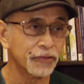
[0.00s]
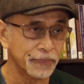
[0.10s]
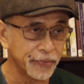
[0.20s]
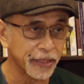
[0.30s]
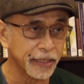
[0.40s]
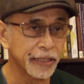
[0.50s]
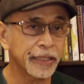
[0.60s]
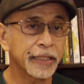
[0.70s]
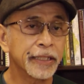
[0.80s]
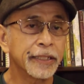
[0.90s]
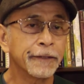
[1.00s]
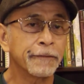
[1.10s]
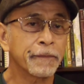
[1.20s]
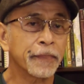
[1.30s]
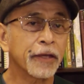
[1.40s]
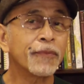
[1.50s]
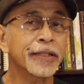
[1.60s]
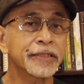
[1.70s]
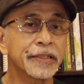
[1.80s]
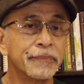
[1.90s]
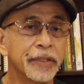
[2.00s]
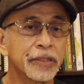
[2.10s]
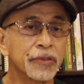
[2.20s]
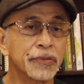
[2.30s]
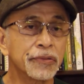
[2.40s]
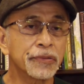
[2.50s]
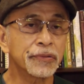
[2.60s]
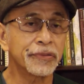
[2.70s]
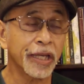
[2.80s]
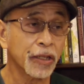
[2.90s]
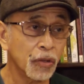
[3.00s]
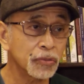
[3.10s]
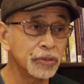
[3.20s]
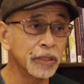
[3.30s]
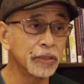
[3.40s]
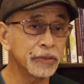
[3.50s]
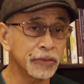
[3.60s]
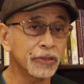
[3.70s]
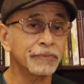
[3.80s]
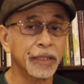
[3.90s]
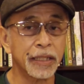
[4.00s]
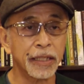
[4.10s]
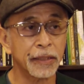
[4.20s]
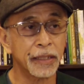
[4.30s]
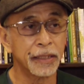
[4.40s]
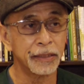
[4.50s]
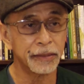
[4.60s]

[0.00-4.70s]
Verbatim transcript: from me. They wanted me to decode yung mga